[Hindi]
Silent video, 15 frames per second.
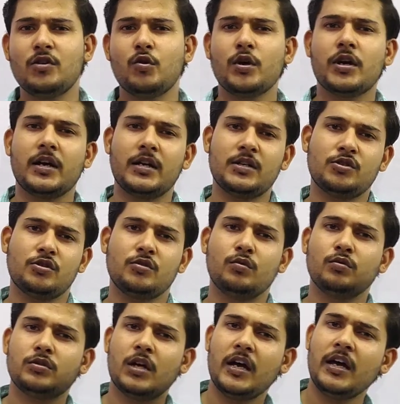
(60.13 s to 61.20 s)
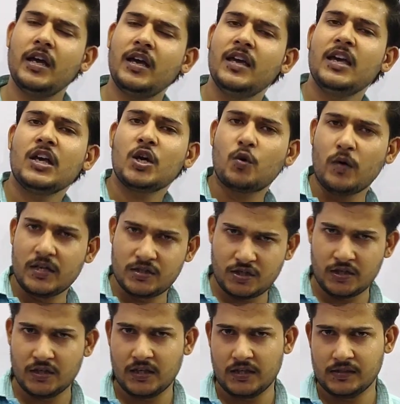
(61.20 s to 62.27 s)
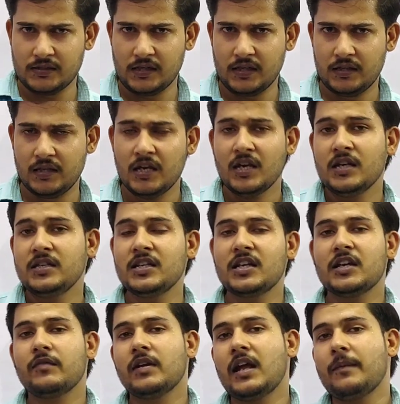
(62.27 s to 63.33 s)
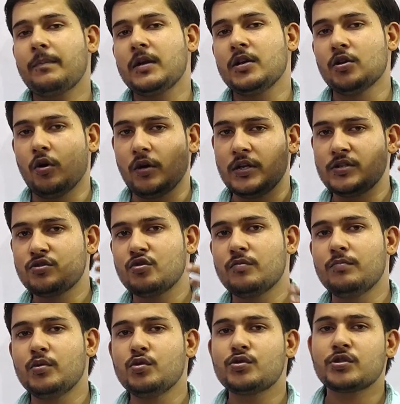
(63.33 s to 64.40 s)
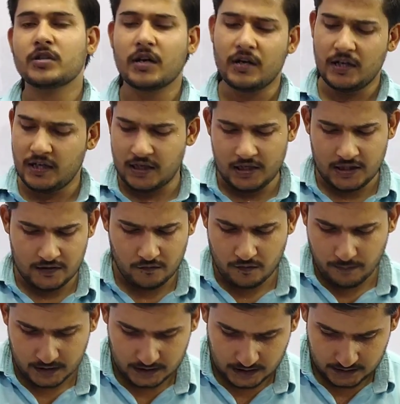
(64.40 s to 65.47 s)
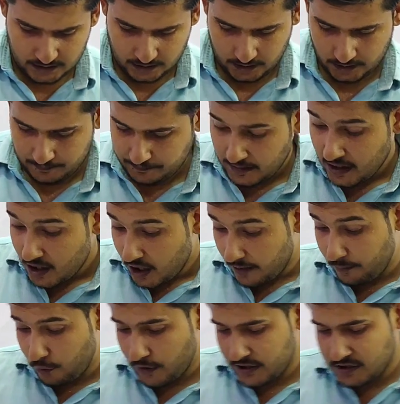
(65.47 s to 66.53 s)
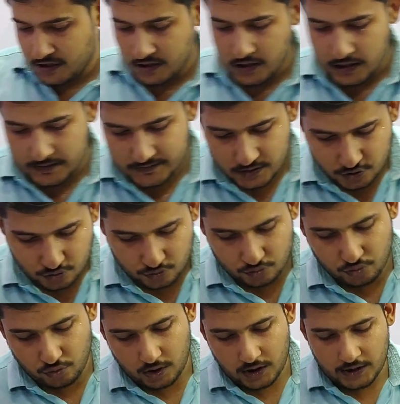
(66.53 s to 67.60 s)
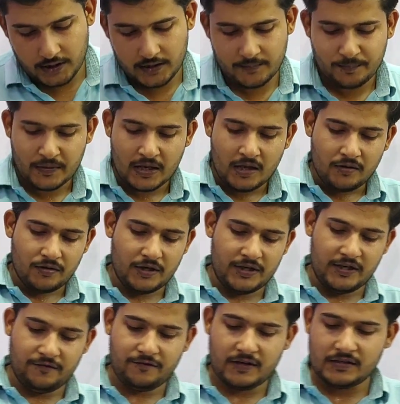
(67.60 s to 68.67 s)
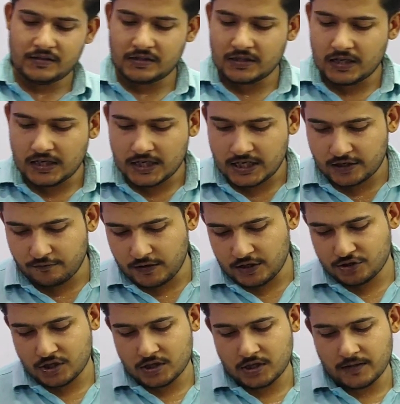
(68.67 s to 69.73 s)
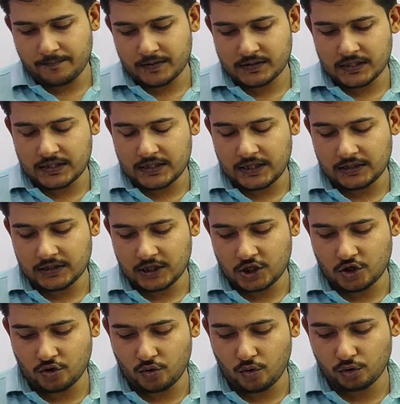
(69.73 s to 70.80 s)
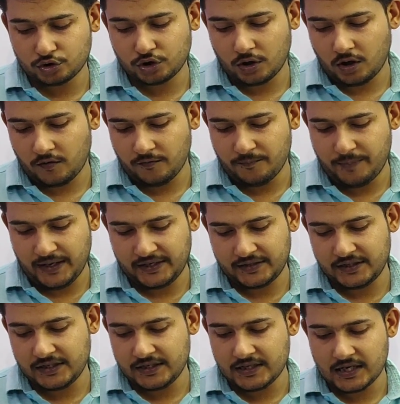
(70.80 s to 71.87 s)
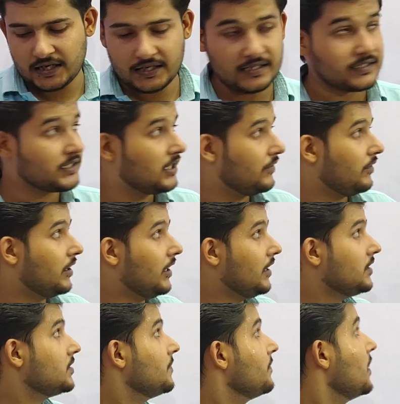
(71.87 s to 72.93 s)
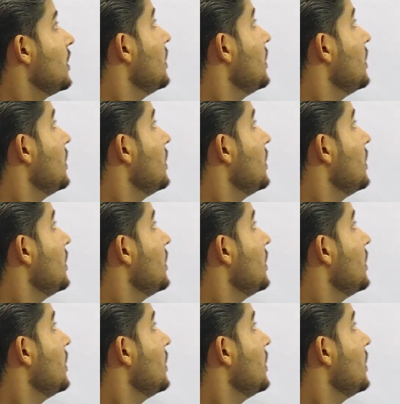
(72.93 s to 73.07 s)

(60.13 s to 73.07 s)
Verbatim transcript: ही कोई कनेक्शन होता है क्वेश्चन के साथ ये केवल आपकी नॉलेज को बूस्ट करने के लिए वो बताते हैं अब क्वेश्चन कहाँ से शुरू हो रहा है द डिफरेंशियल इक्वेशन रिप्रेजेंटिंग द ग्रोथ ऑफ बैक्टीरिया इज गिवन एज